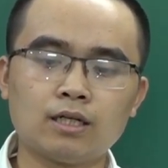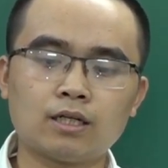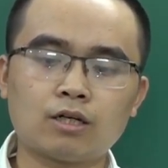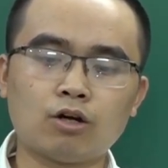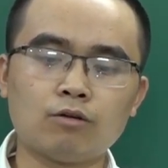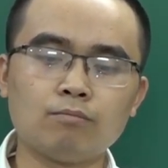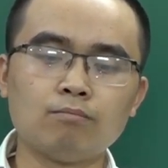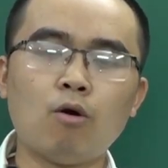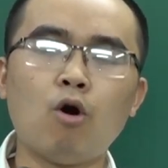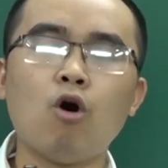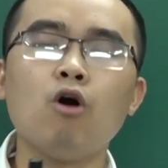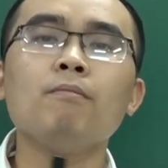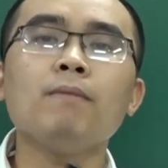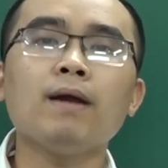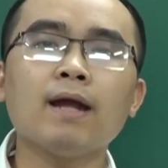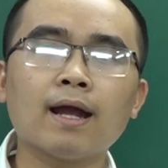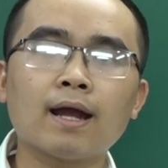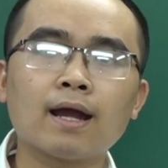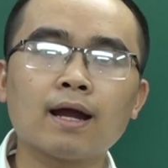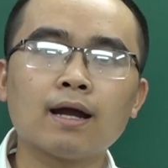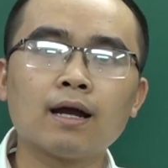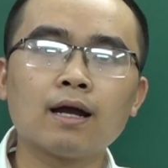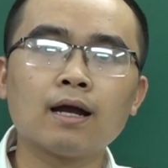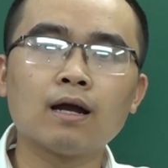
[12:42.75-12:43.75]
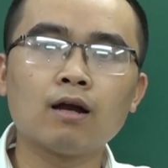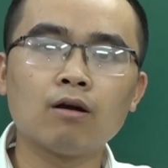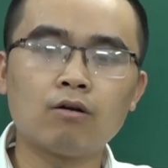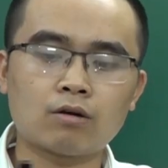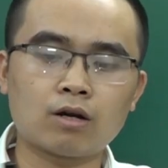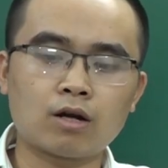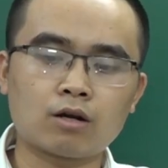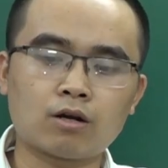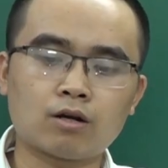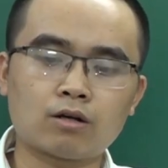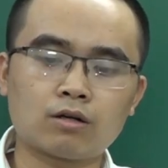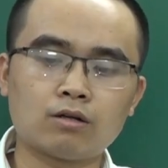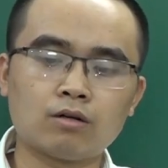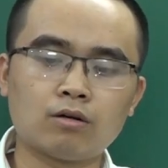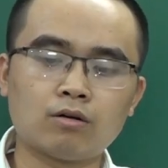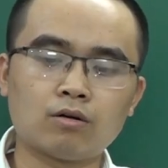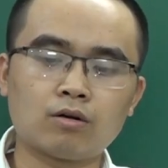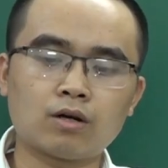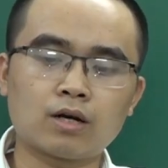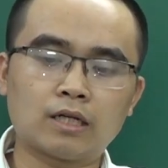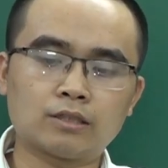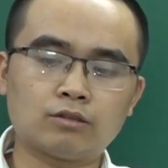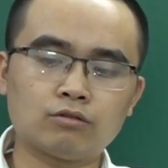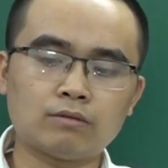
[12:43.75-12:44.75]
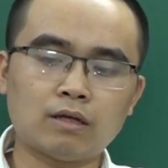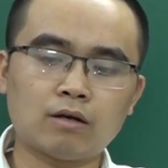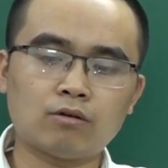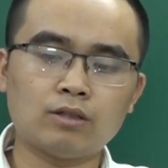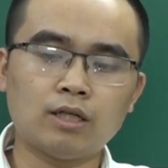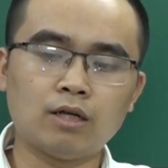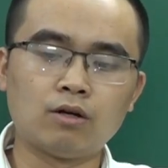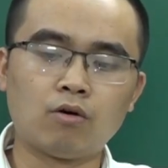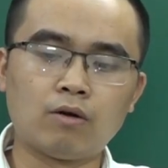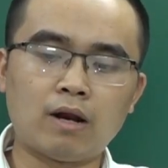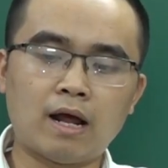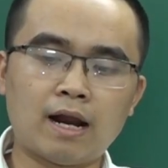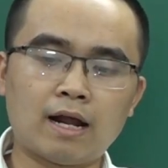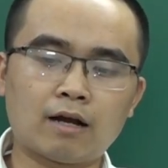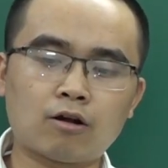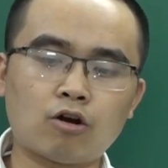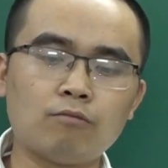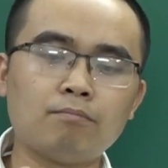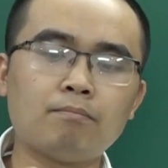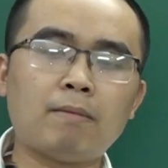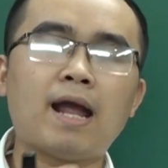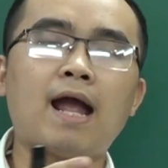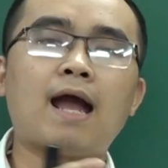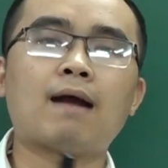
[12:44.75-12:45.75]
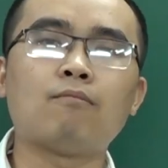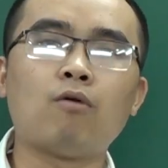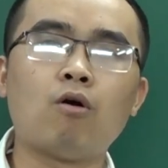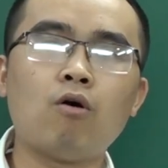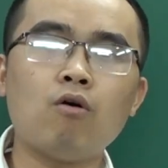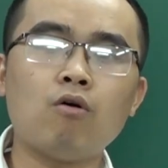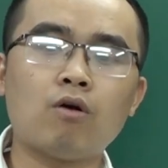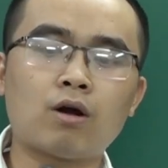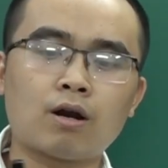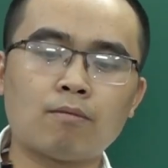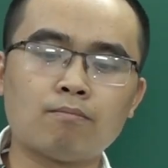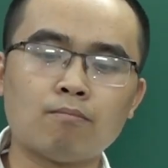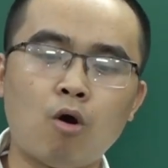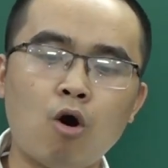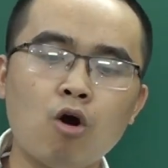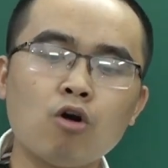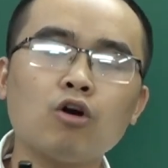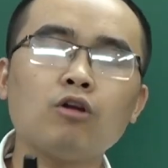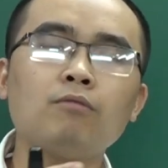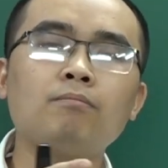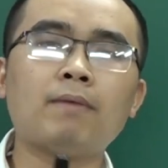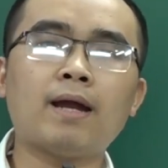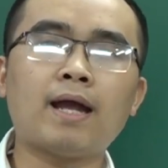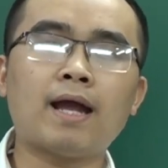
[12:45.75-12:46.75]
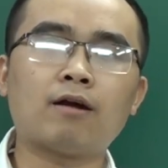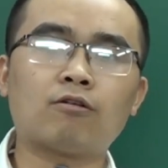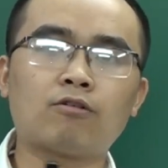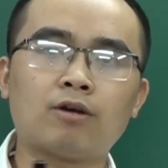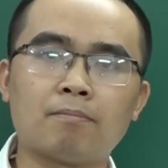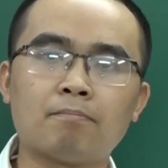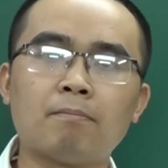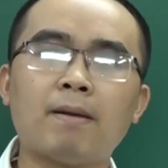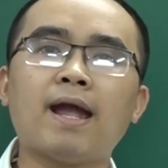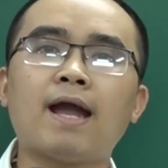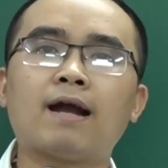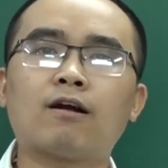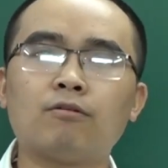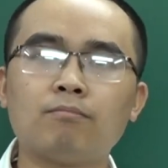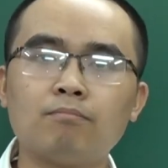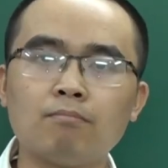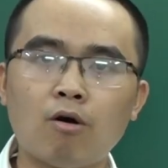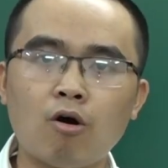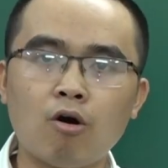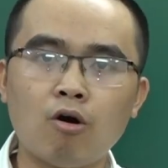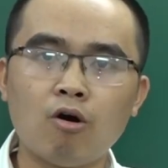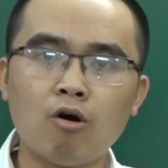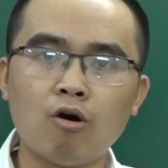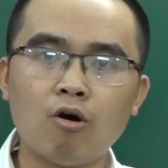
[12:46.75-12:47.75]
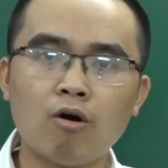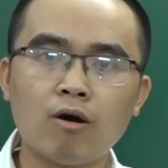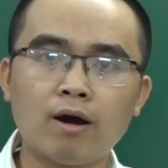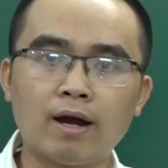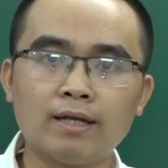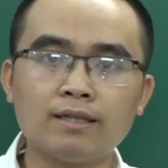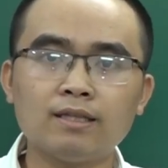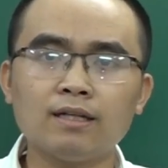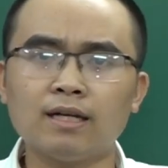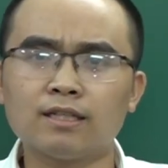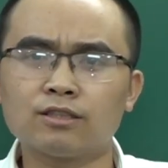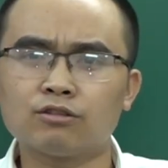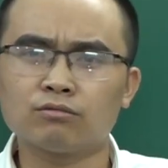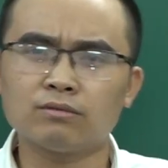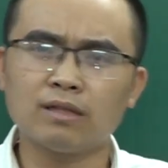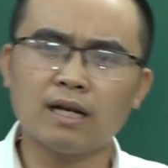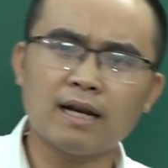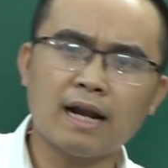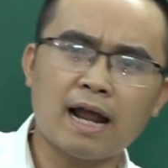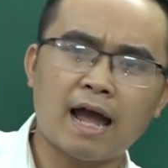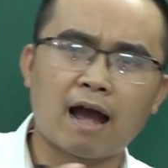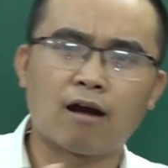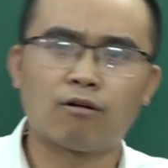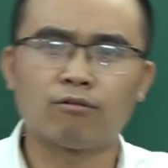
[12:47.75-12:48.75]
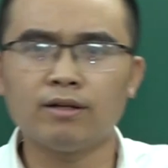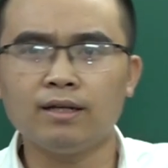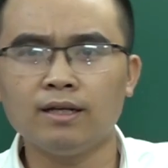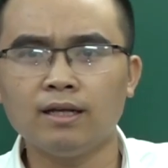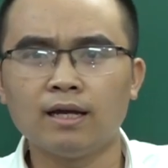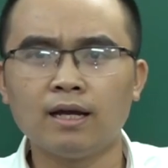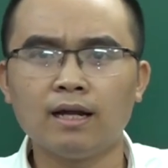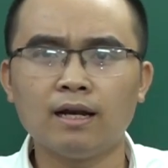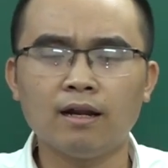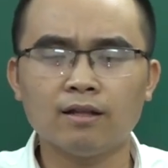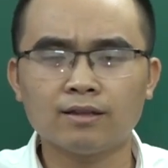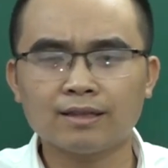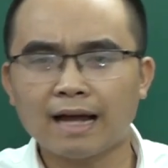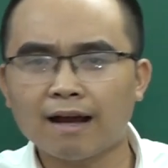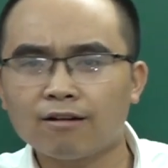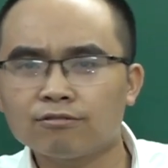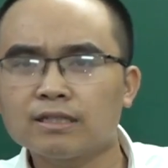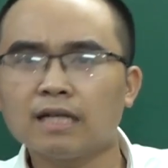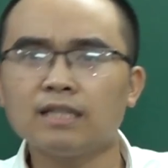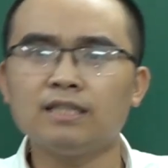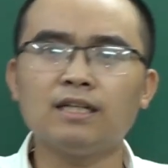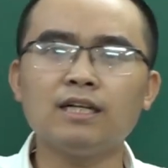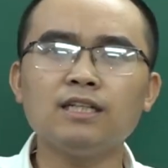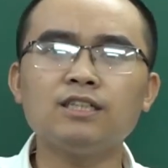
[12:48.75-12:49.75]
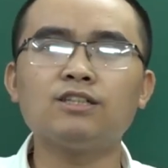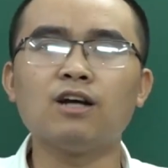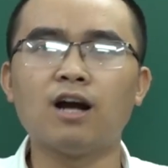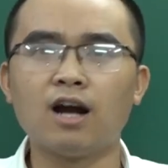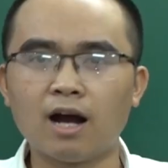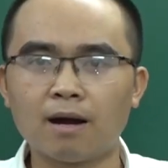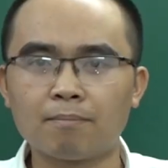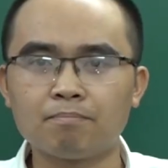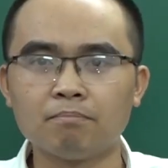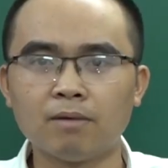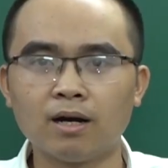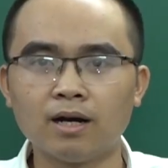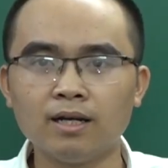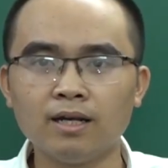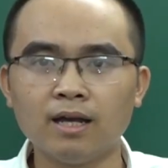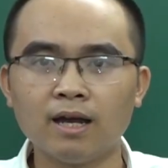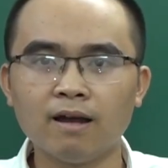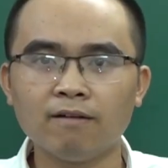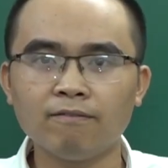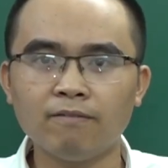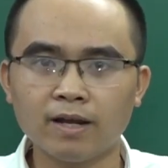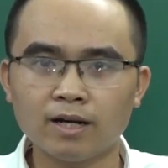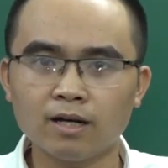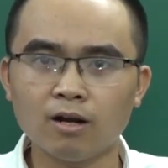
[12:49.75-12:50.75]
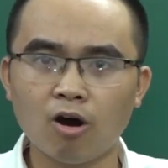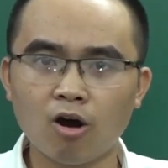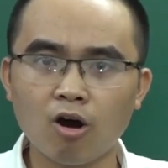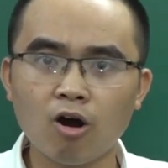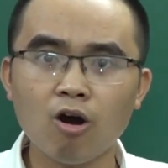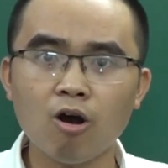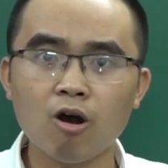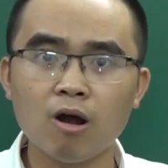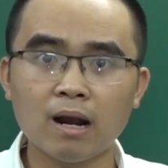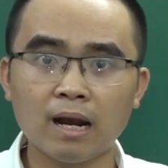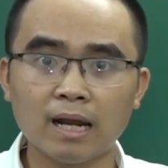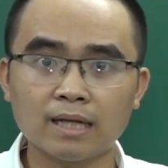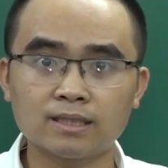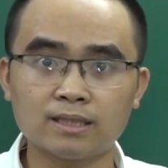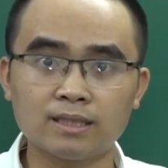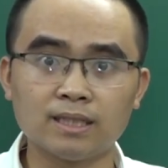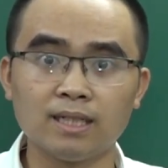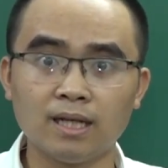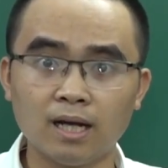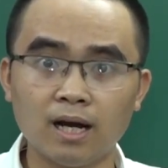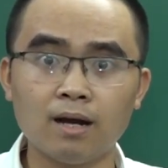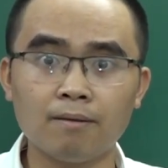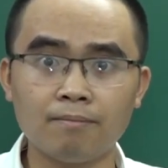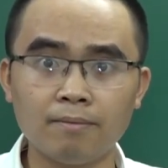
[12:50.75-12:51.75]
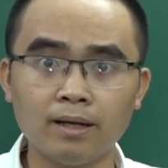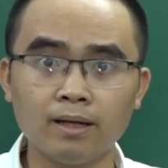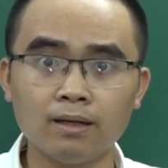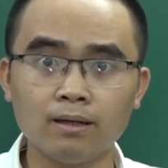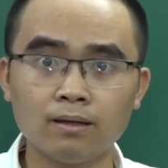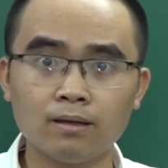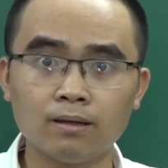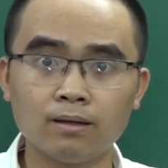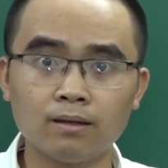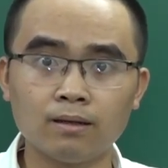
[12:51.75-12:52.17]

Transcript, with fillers: Con bố mẹ, hoặc là, hoặc là chúng ta có thể đổi lại là con mẹ bố, hoặc là bố con mẹ, hoặc là mẹ con bố. Đấy, tức là chúng ta đảo đi, là tạo ra những cái trường hợp mới. Vậy đó là chỉnh hợp đấy.